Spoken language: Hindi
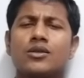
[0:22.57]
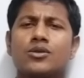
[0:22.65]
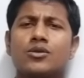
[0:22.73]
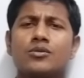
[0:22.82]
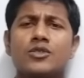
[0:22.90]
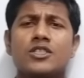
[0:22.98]

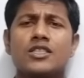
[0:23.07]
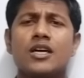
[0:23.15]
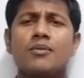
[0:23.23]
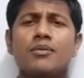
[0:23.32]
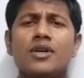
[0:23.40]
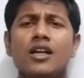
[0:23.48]

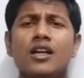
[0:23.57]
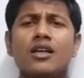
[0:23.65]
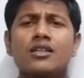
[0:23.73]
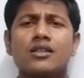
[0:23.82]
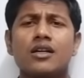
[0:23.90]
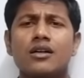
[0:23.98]
तुमसे
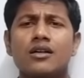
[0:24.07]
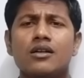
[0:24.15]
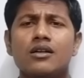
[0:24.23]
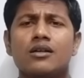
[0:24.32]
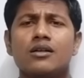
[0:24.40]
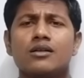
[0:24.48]

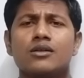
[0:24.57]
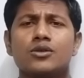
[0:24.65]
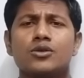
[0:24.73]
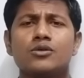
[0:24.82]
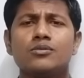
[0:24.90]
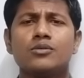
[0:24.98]
मिलकर
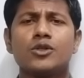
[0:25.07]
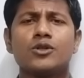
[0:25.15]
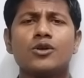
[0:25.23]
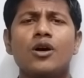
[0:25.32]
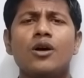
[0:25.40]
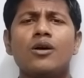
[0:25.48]

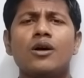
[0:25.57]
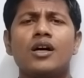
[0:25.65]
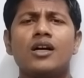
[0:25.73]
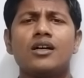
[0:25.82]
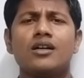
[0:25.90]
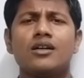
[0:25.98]
तुमको
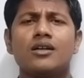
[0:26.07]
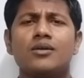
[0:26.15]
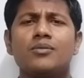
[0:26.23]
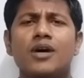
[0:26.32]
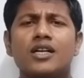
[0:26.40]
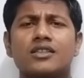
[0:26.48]

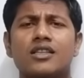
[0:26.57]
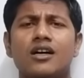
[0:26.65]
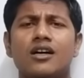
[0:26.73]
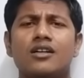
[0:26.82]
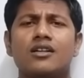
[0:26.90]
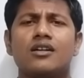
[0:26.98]
है
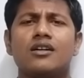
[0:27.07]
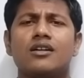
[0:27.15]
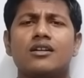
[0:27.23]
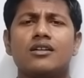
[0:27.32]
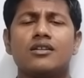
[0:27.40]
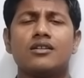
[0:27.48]
बताना
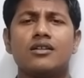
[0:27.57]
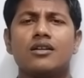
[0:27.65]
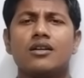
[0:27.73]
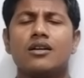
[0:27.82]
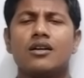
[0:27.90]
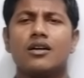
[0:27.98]

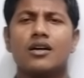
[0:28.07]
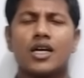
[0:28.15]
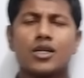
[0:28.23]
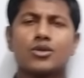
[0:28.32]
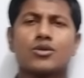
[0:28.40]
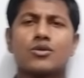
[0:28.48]

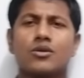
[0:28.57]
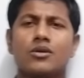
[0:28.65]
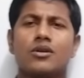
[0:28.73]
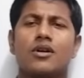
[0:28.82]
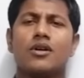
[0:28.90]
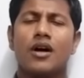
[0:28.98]
हेलो दोस्तों
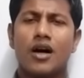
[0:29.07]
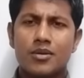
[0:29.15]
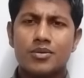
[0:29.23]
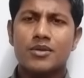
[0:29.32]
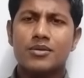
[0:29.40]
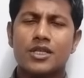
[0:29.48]

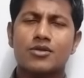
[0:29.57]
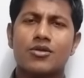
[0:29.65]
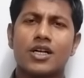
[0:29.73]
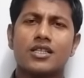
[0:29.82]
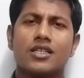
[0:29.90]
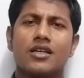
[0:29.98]
आप सभी का
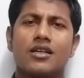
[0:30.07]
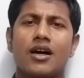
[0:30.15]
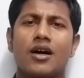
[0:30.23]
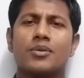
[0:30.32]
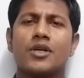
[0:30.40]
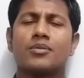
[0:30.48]
स्वागत है
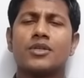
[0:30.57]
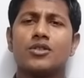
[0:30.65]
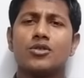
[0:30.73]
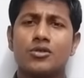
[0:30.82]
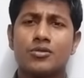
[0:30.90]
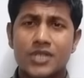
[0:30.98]
आपके
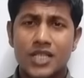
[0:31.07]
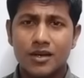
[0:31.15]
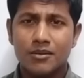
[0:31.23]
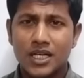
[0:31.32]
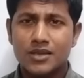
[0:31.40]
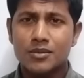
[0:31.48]
अपने YouTube
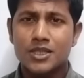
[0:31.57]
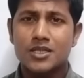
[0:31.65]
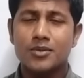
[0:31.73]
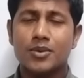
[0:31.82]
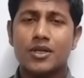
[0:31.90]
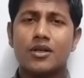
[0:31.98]
चैनल मैथ
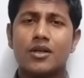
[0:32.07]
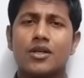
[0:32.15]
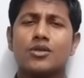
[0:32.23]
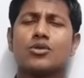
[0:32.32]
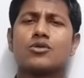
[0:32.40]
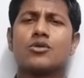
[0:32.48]
मस्ती पर
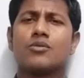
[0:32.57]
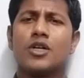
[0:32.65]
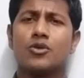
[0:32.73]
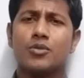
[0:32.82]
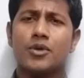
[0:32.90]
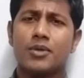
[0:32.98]
दोस्तों
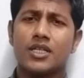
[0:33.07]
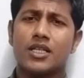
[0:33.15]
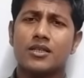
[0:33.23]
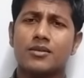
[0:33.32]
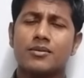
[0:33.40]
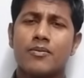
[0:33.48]
मैं हूं बिपिन
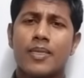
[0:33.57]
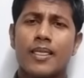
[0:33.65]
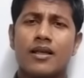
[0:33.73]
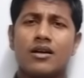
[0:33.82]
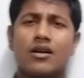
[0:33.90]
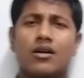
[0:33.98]
यादव
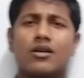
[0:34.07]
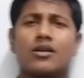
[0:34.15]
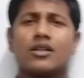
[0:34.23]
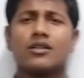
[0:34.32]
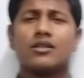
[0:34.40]
और